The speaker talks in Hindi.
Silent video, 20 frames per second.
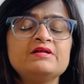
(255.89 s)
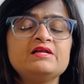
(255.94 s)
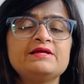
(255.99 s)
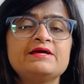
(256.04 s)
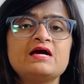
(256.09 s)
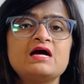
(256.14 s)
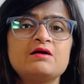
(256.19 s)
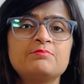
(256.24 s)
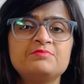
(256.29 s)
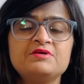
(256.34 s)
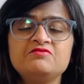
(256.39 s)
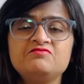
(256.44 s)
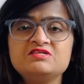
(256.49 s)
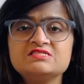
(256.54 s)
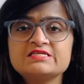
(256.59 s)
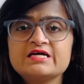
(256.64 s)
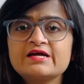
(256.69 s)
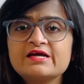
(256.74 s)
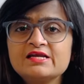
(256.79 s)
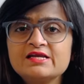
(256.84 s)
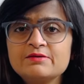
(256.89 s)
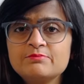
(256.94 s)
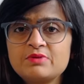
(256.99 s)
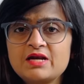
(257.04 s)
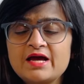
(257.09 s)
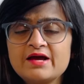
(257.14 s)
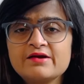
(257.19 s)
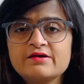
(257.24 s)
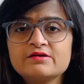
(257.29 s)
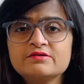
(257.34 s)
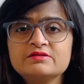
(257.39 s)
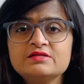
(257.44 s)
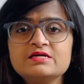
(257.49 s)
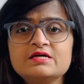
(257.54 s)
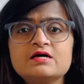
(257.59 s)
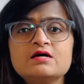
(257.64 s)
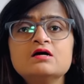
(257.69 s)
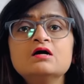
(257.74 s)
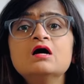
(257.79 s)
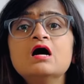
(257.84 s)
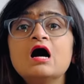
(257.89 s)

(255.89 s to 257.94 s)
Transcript: मिल गया आपने वीज़ा के लिए अप्लाई कर दिया